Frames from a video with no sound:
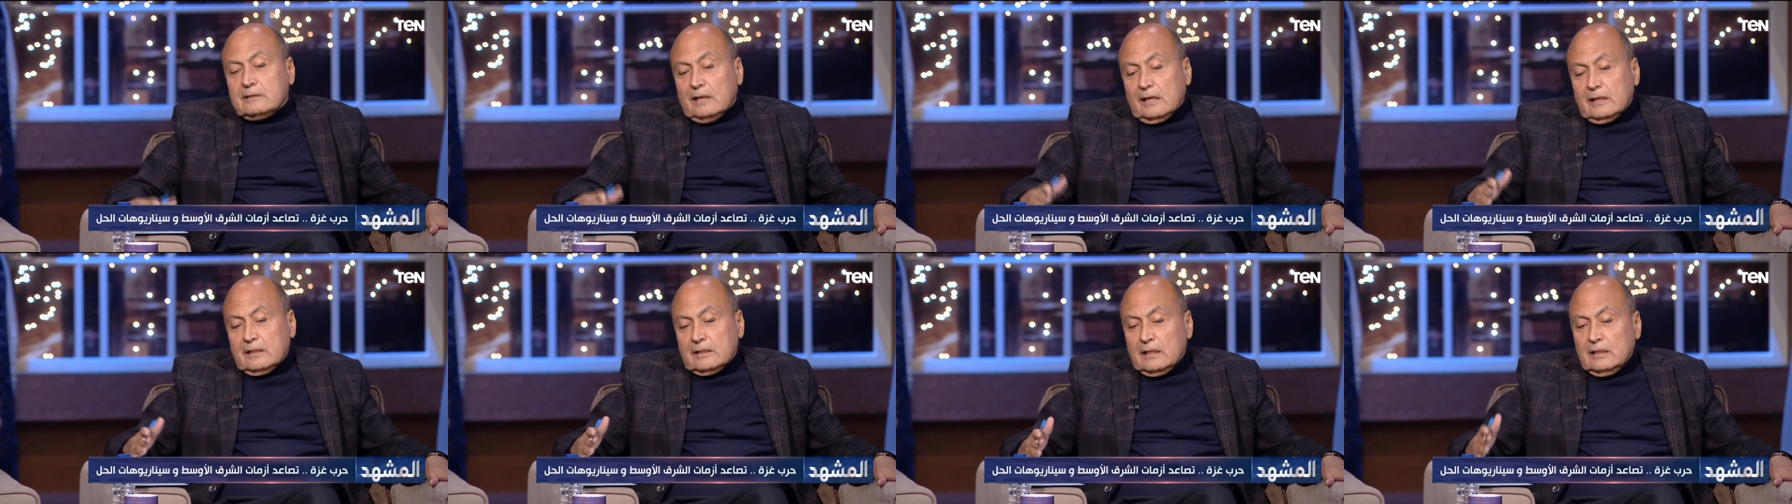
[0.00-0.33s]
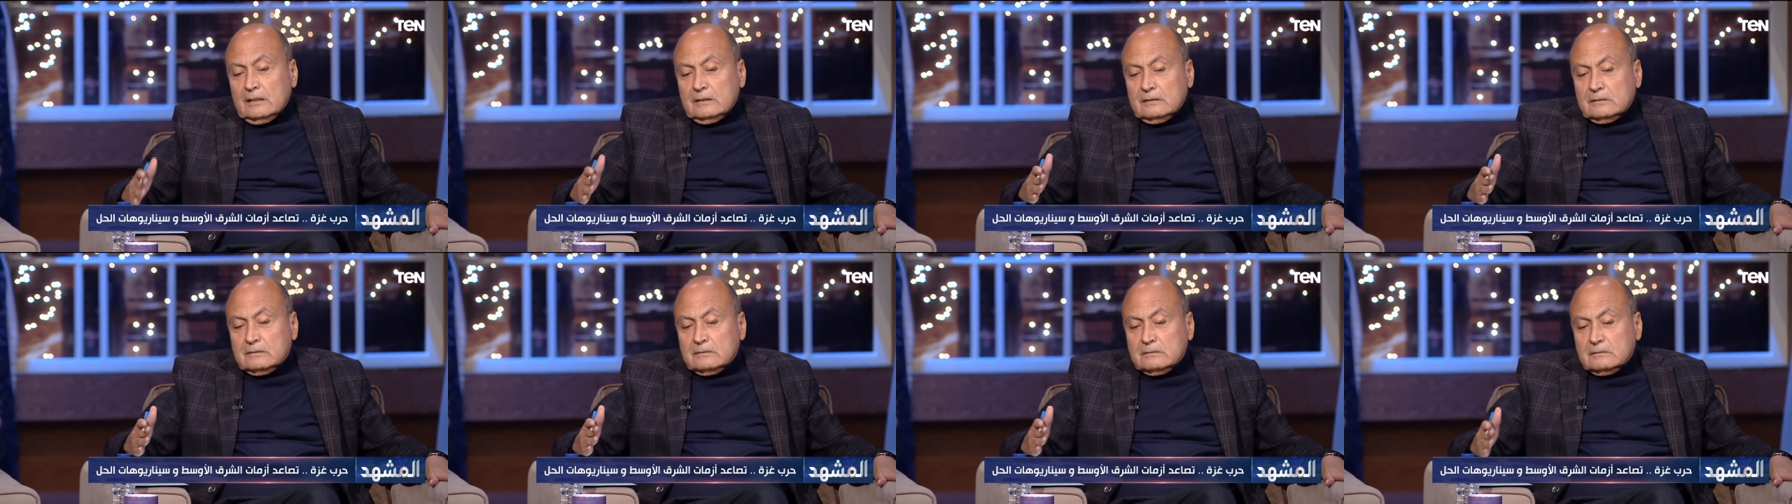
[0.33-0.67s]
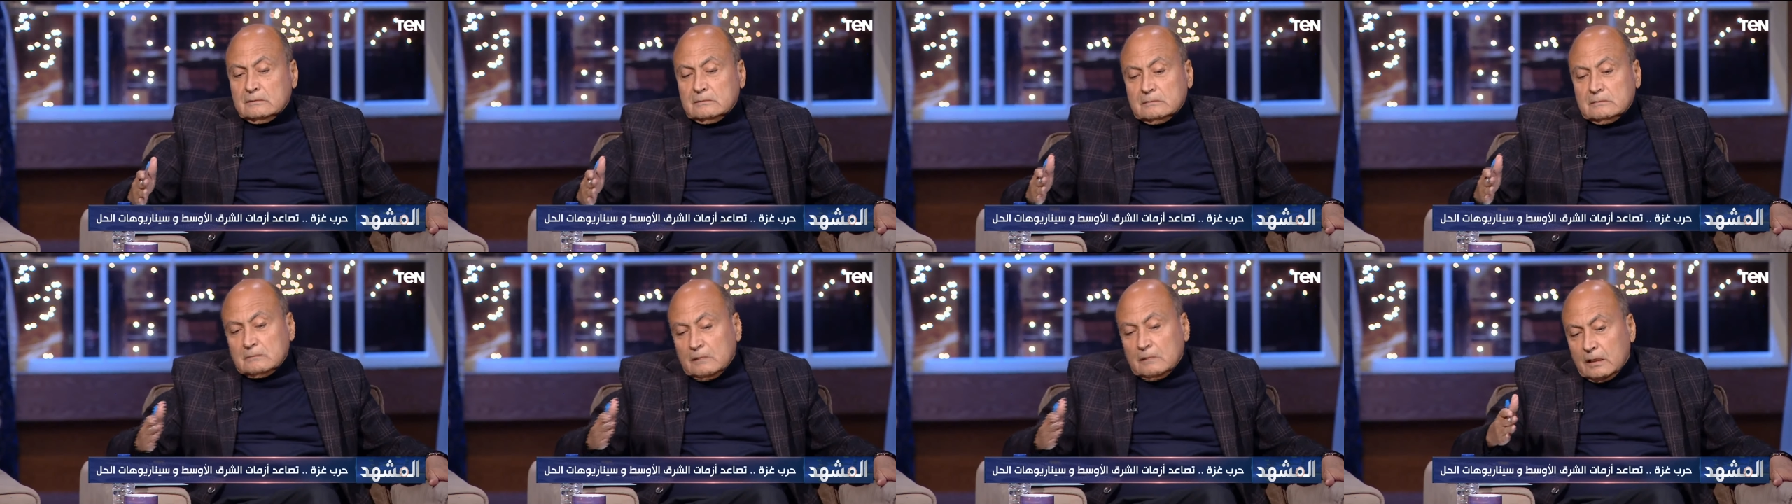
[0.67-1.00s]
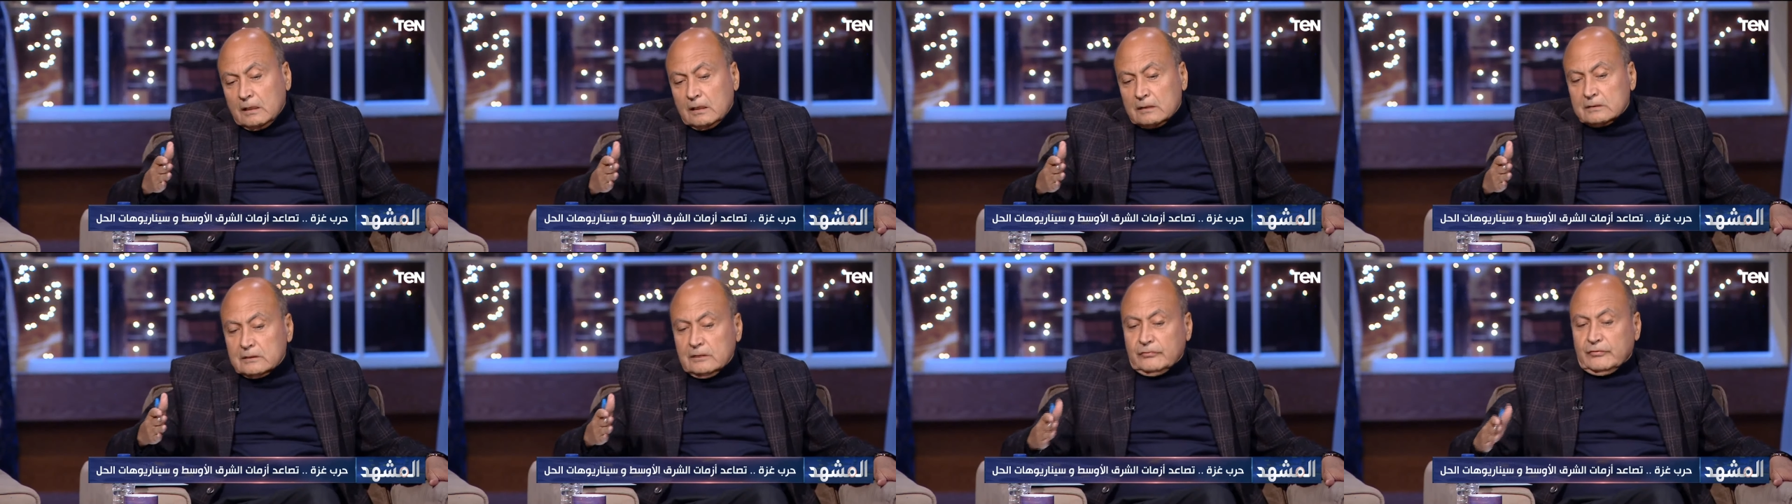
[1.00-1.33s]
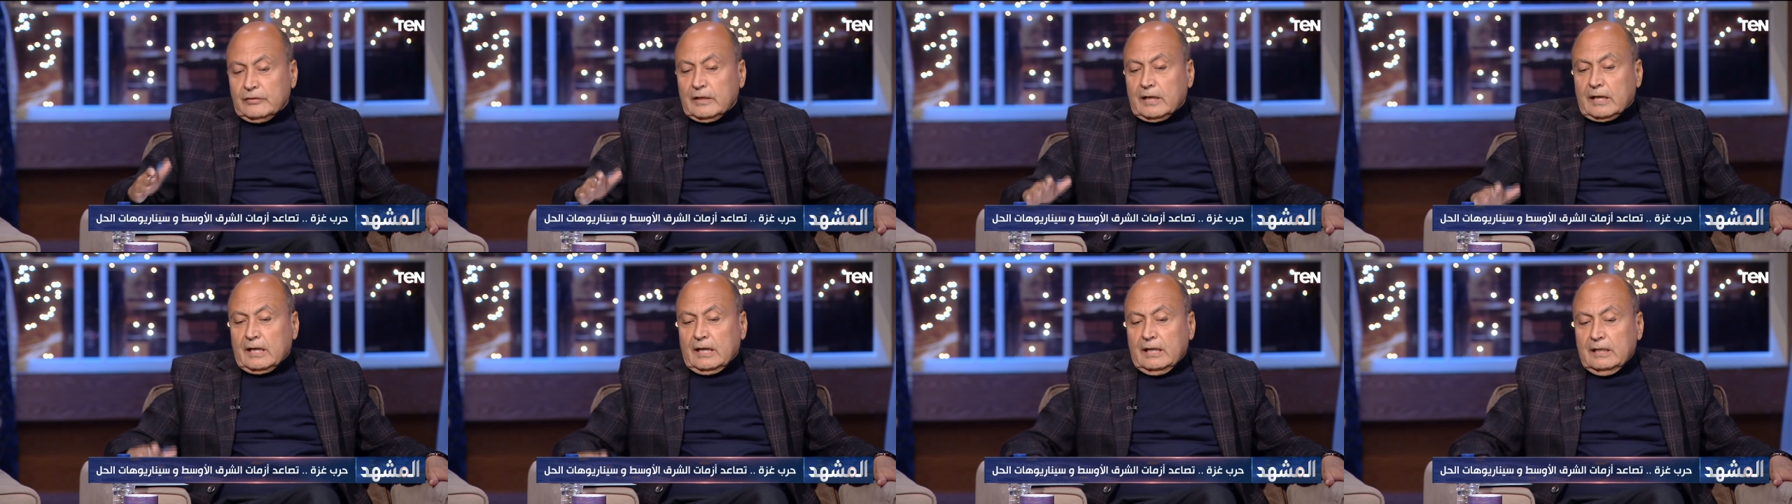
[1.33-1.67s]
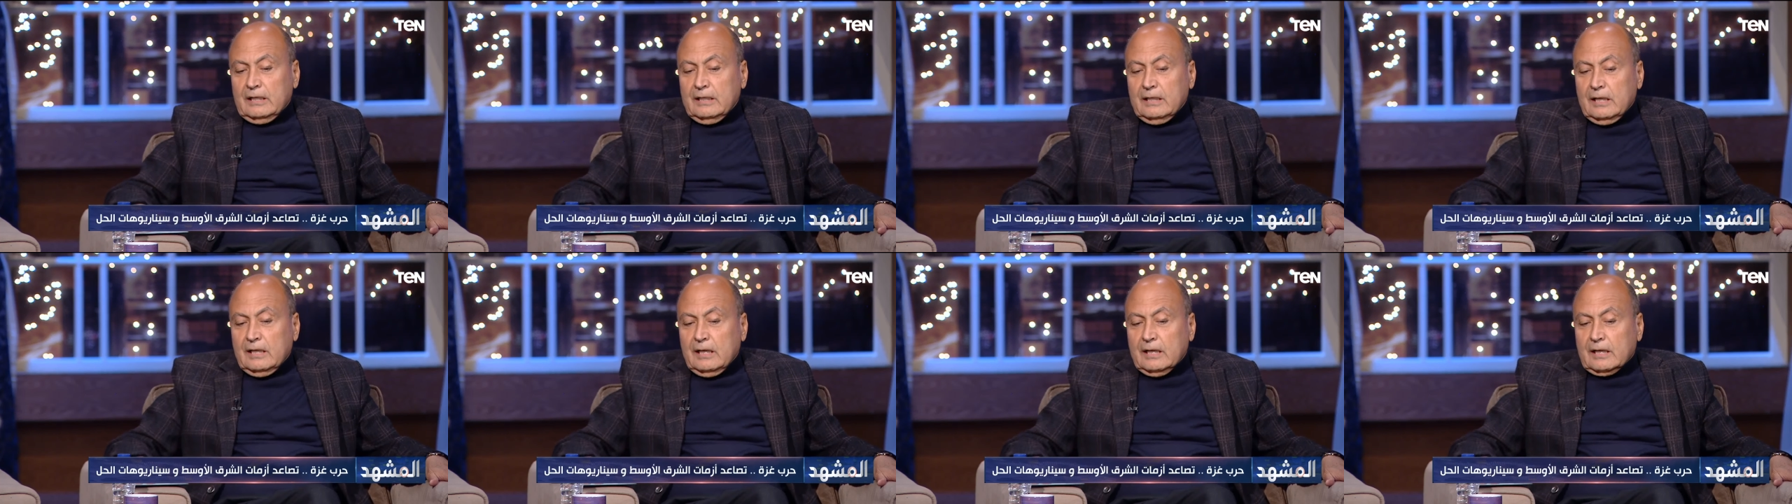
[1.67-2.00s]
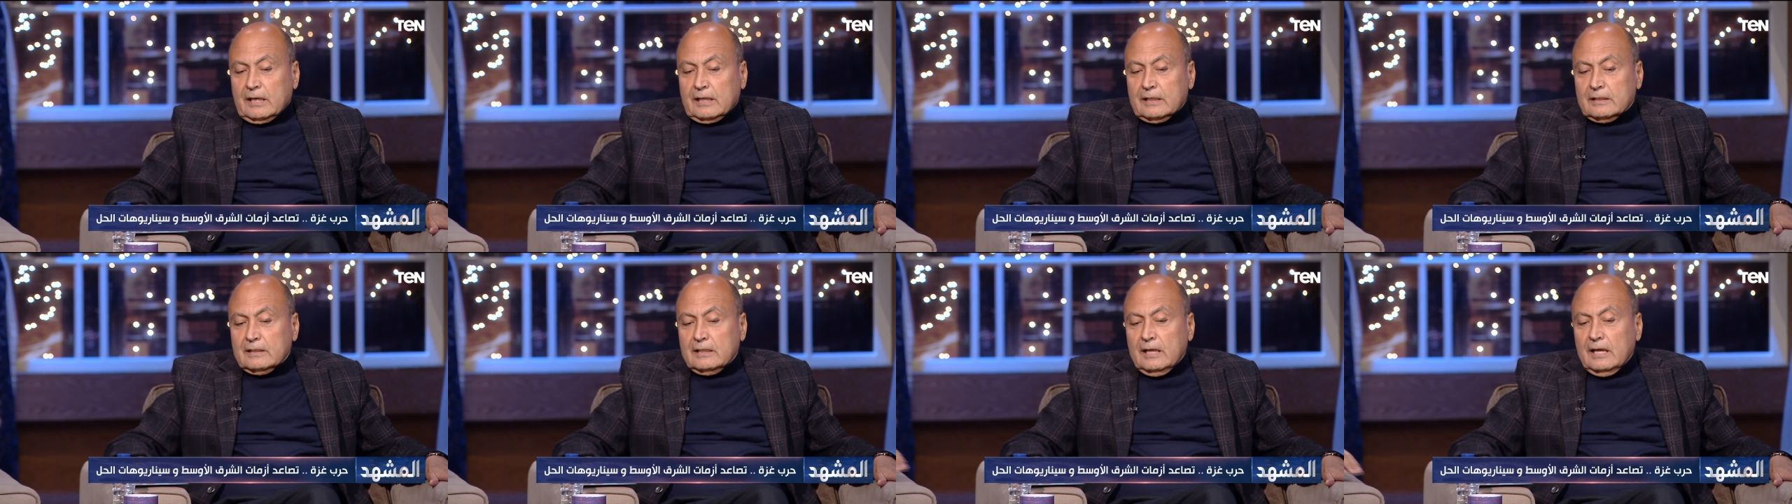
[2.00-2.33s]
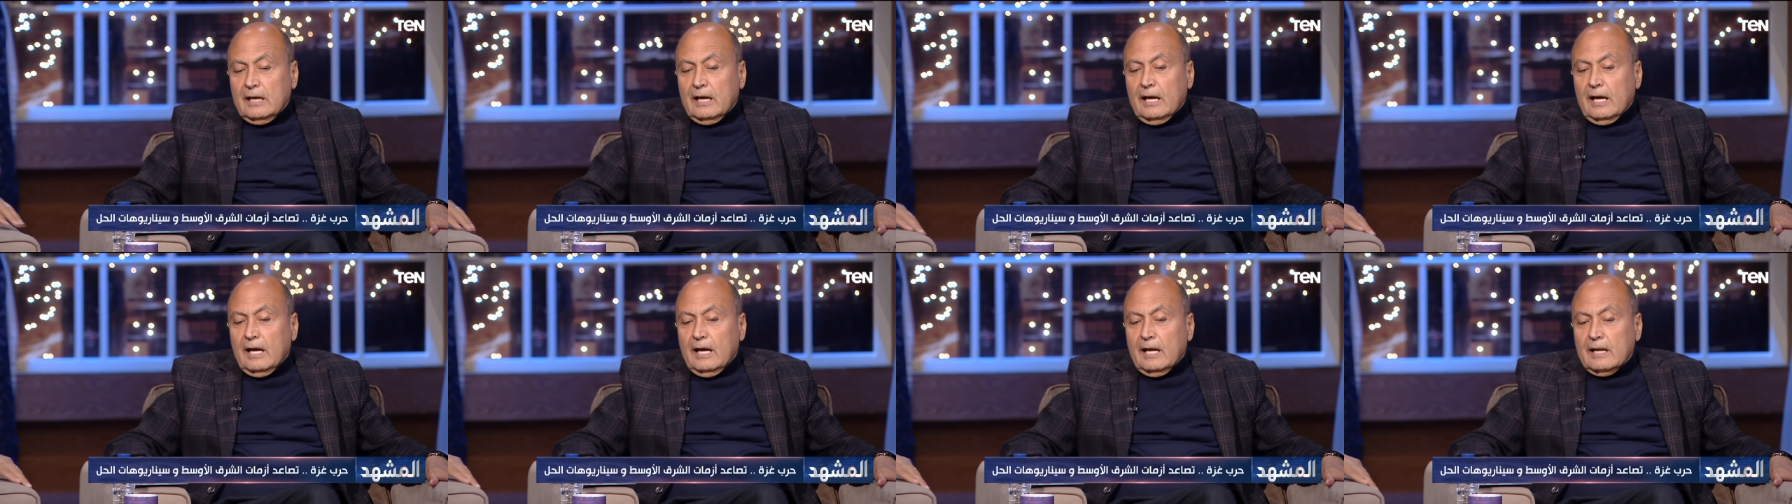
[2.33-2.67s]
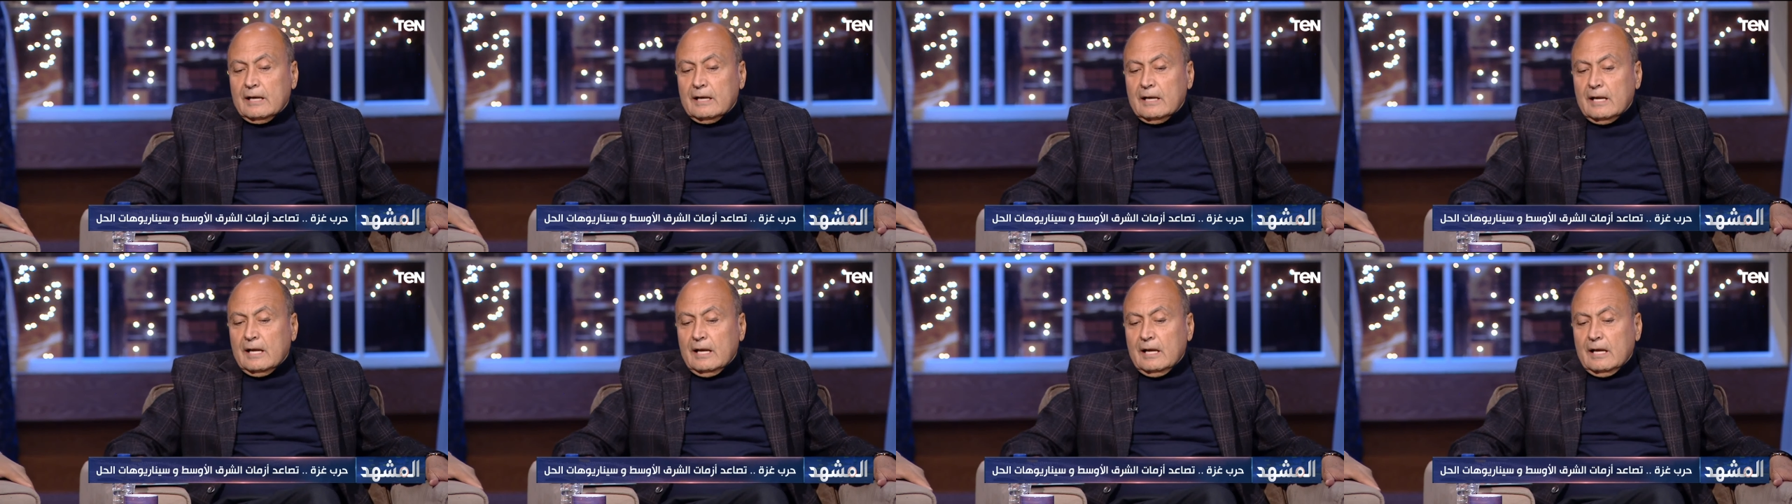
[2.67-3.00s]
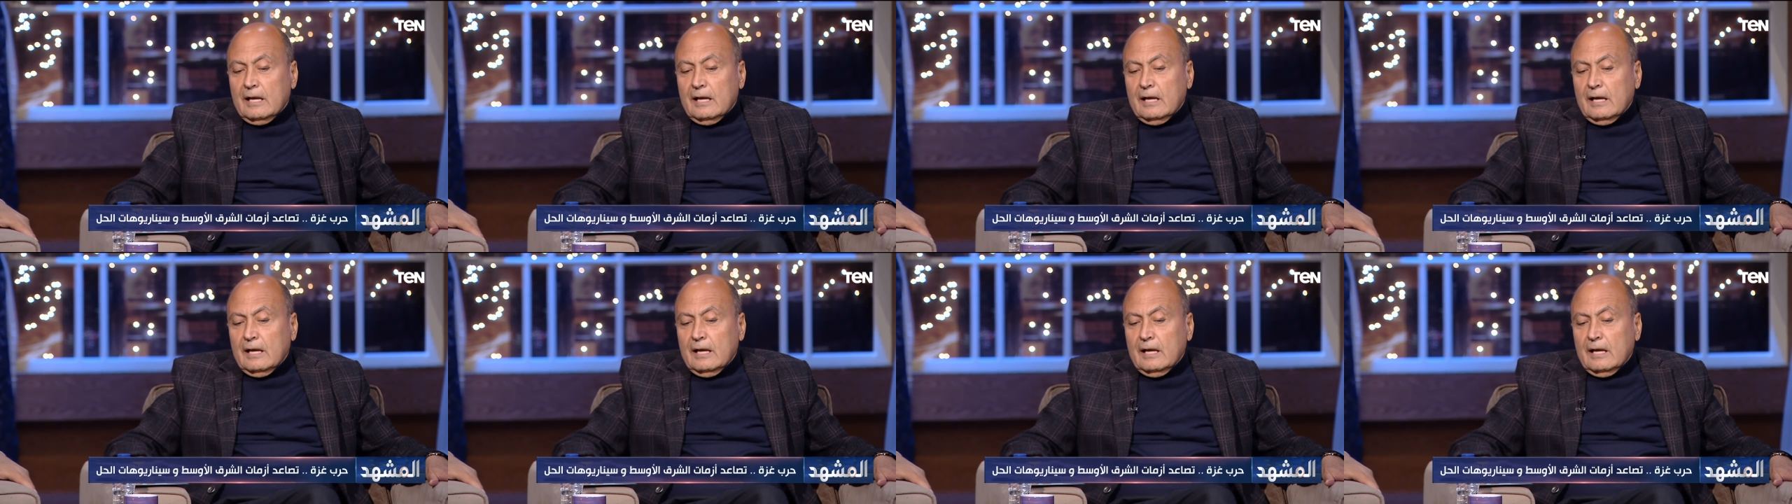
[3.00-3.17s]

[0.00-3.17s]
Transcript: تانية اضيف لك عليها كده ان